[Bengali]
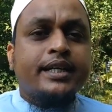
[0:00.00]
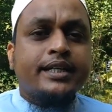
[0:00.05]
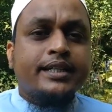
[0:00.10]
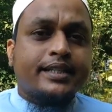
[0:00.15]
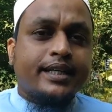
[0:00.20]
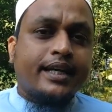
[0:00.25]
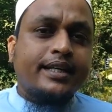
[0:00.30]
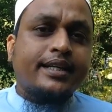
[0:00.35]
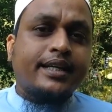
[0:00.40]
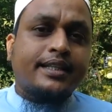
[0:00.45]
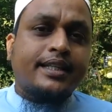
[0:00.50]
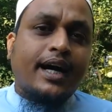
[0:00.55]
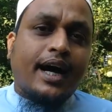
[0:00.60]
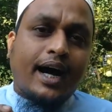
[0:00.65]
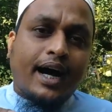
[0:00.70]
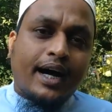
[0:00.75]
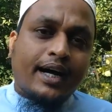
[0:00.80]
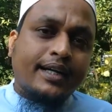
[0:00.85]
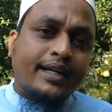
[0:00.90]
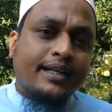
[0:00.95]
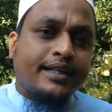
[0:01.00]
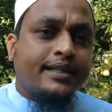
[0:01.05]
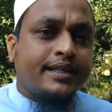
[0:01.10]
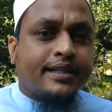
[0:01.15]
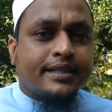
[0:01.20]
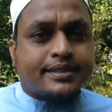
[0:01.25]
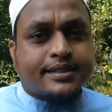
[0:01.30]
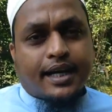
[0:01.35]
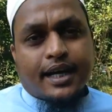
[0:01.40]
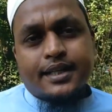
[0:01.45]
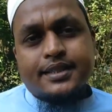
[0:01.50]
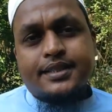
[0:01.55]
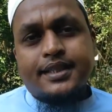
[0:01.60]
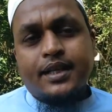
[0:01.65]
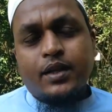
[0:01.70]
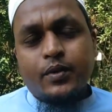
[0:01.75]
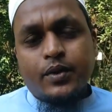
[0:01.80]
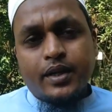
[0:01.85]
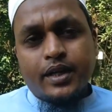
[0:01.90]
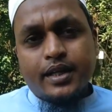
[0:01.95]
সেই সাথে আগ্রা লিখে সার্চ
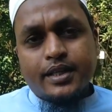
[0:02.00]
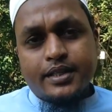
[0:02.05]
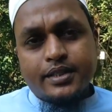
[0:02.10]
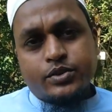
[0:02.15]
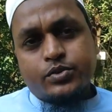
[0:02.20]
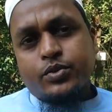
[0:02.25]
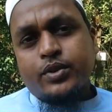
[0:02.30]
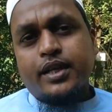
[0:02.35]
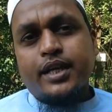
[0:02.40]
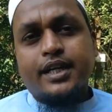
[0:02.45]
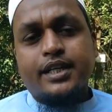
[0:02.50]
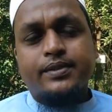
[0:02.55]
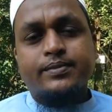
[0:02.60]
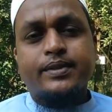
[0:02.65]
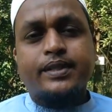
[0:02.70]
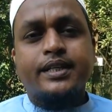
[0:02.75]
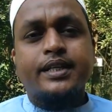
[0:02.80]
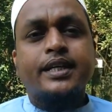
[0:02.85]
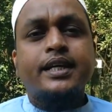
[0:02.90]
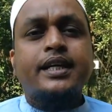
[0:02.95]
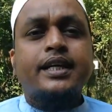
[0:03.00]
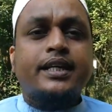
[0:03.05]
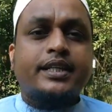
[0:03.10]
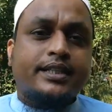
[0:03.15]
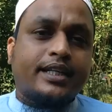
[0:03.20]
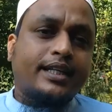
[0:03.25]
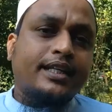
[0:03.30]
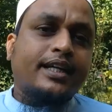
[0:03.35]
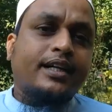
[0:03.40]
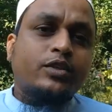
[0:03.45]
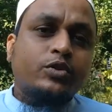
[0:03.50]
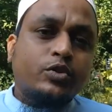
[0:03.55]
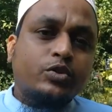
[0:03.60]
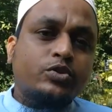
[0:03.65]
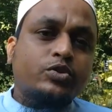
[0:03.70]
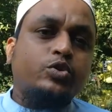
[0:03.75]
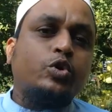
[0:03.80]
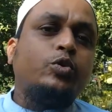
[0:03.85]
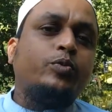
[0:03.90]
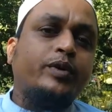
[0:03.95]
দিলেও এটি চলে আসবে সাধারণত
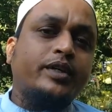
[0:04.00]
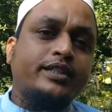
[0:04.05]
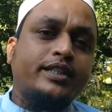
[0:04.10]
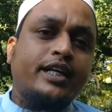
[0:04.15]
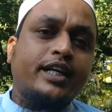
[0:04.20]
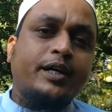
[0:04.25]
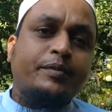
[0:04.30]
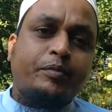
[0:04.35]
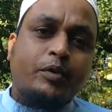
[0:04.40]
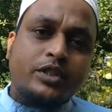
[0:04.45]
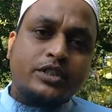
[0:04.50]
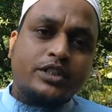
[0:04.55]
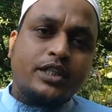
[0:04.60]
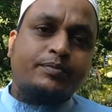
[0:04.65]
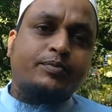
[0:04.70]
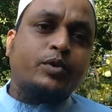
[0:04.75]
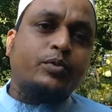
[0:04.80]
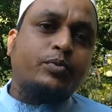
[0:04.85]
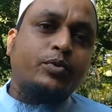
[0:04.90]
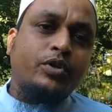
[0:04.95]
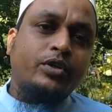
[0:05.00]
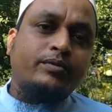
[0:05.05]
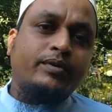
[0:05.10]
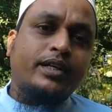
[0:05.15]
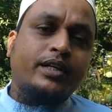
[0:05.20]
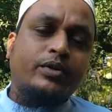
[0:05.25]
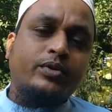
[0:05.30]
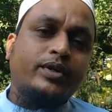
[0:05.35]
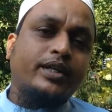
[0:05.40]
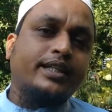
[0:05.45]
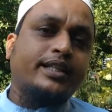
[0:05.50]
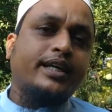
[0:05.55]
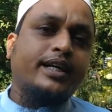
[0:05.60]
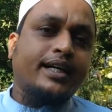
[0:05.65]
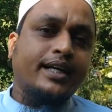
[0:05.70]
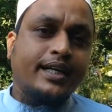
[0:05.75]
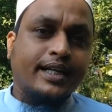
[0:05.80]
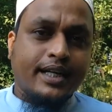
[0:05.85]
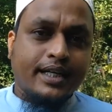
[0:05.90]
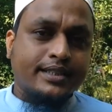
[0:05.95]
ঝোপে ধরে পর্যাপ্ত পরিমাণে হয়ে
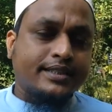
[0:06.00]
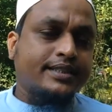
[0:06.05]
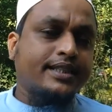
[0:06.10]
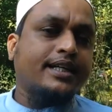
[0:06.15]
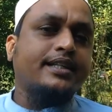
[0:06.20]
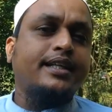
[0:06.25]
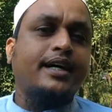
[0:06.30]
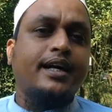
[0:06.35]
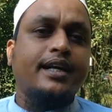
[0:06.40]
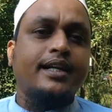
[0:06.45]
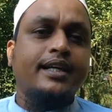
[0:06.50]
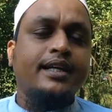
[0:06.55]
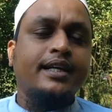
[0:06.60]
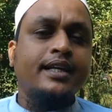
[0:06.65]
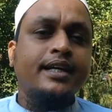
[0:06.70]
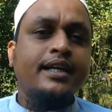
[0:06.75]
থাকে রাস্তার ধারে